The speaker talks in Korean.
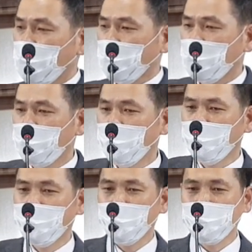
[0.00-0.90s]

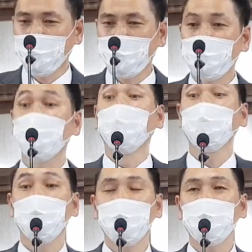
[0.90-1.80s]
저렇게 이렇게
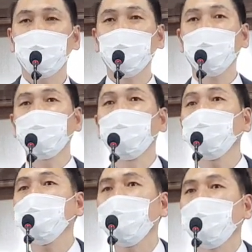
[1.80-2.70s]
보시면서
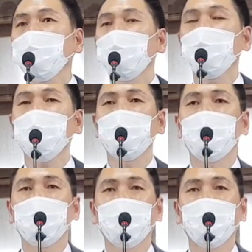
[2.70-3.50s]
무엇을 얘기하냐면